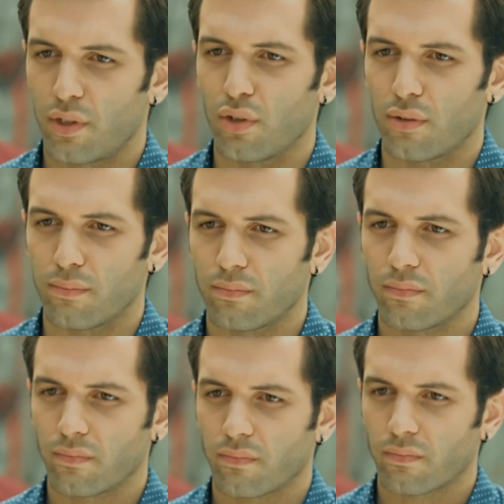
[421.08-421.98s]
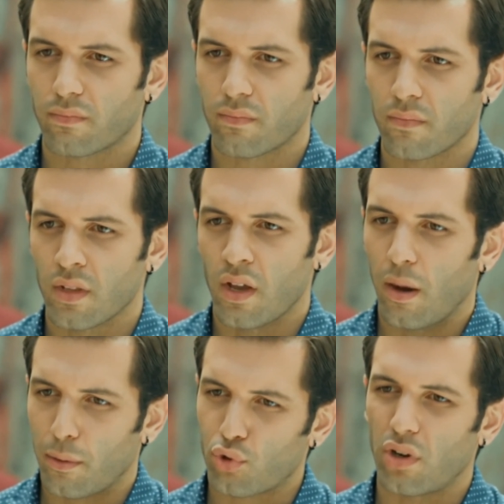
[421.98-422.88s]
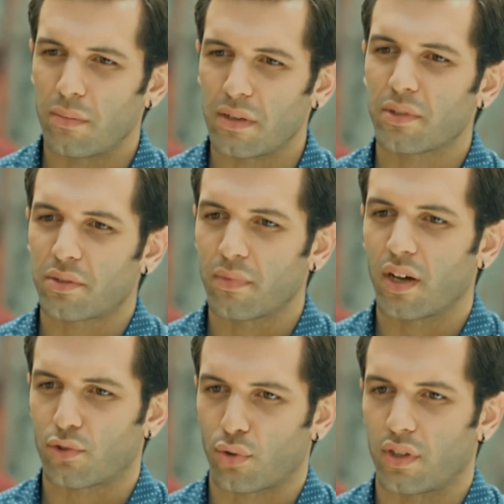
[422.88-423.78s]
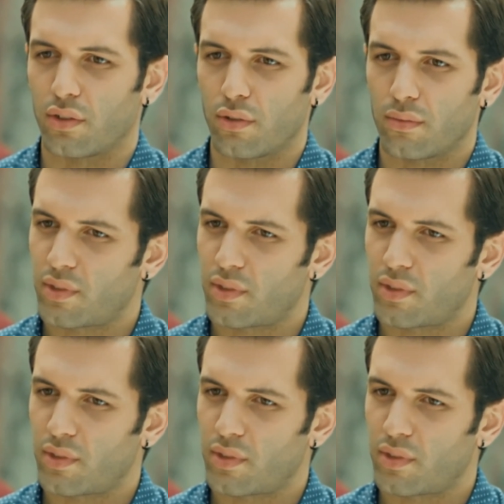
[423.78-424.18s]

Biliyorum. Ama şu an benim içim daha çok yanıyor.